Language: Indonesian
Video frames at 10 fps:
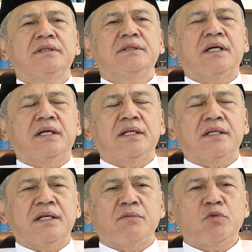
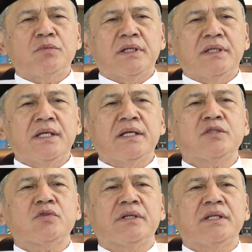Jangan kamu mati
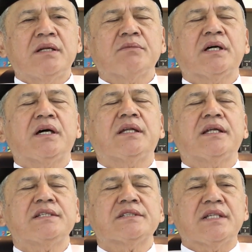kecuali dalam
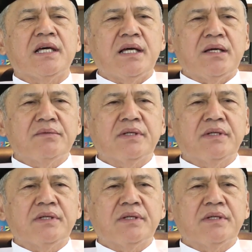keadaan Islam,